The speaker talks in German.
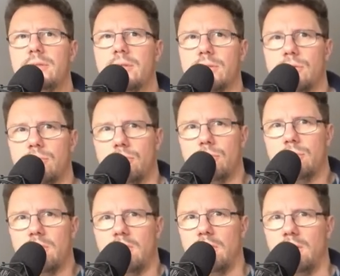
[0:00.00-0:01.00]
das genügend
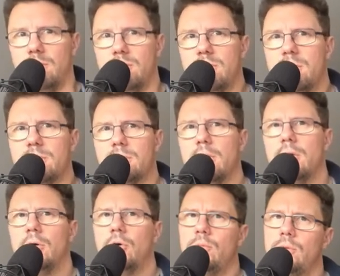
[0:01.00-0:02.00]
Energie besitzt,
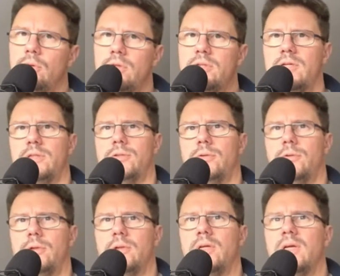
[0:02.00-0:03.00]
um ionisieren zu
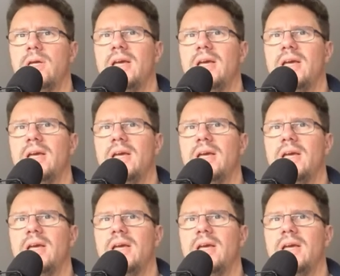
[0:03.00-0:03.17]
können.